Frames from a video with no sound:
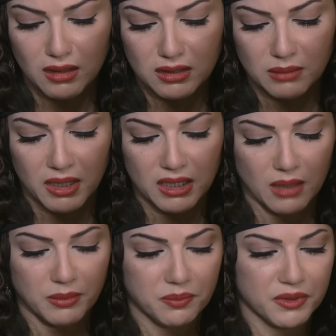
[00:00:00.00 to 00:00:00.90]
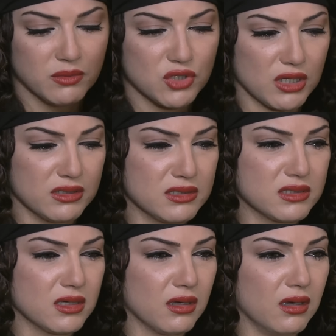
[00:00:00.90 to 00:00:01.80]
أنا مهلي عم أبكي مشان
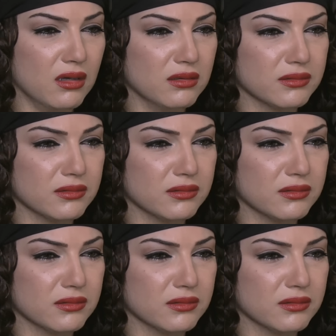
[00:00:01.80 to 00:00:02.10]
الصيخة